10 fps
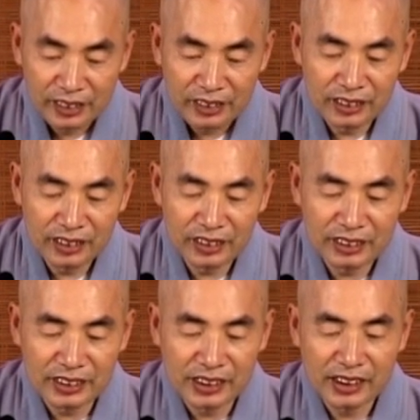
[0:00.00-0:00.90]
歌
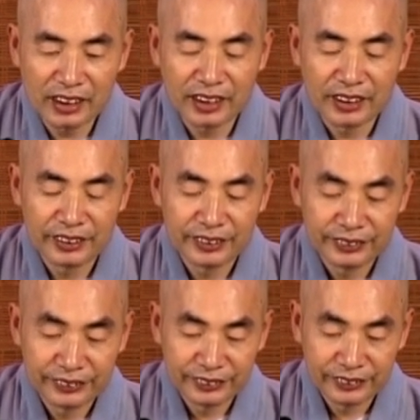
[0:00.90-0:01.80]
节、
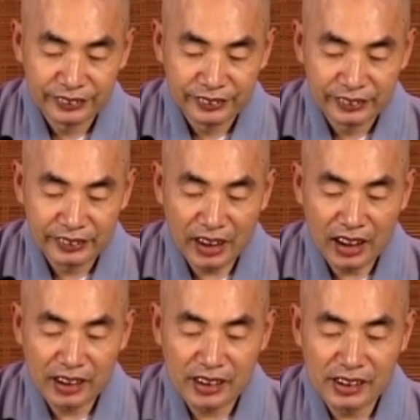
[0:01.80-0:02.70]

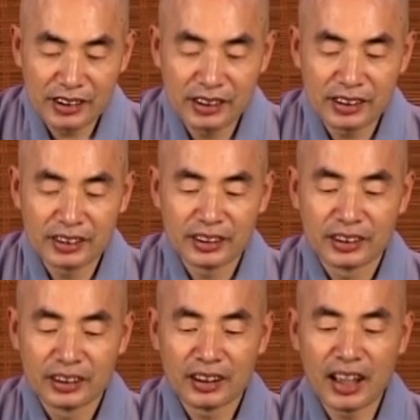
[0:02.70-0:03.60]
三一
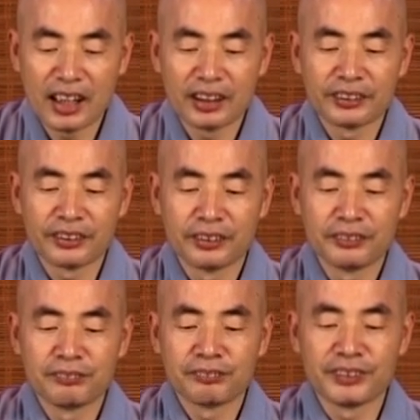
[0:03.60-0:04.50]
烂
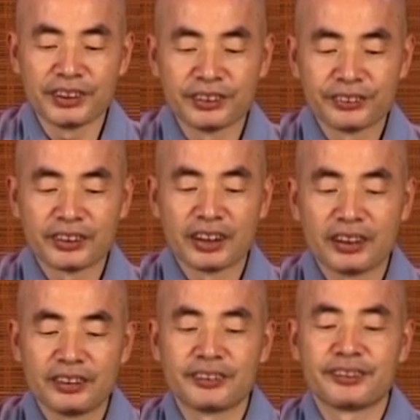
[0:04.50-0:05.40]
头比丘僧，
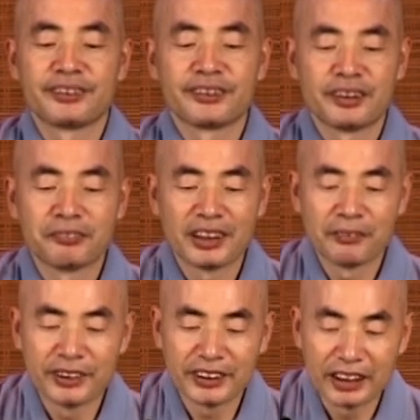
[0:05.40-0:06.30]
我们
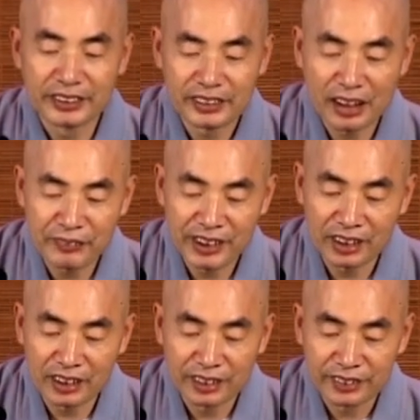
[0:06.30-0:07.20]
下面讲三弥
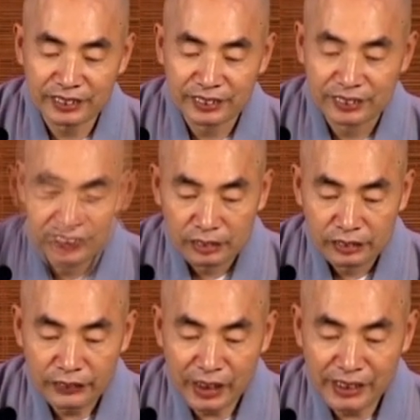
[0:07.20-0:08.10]
的
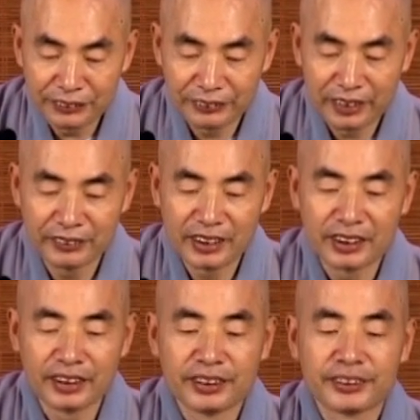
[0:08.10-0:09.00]
穿衣服的问
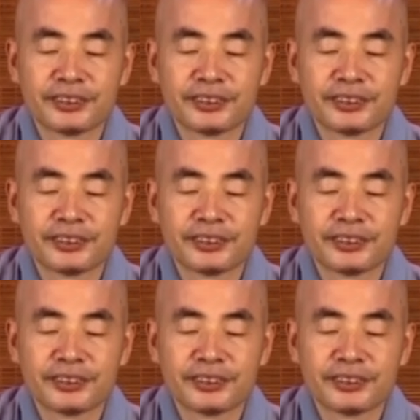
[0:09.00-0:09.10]
题。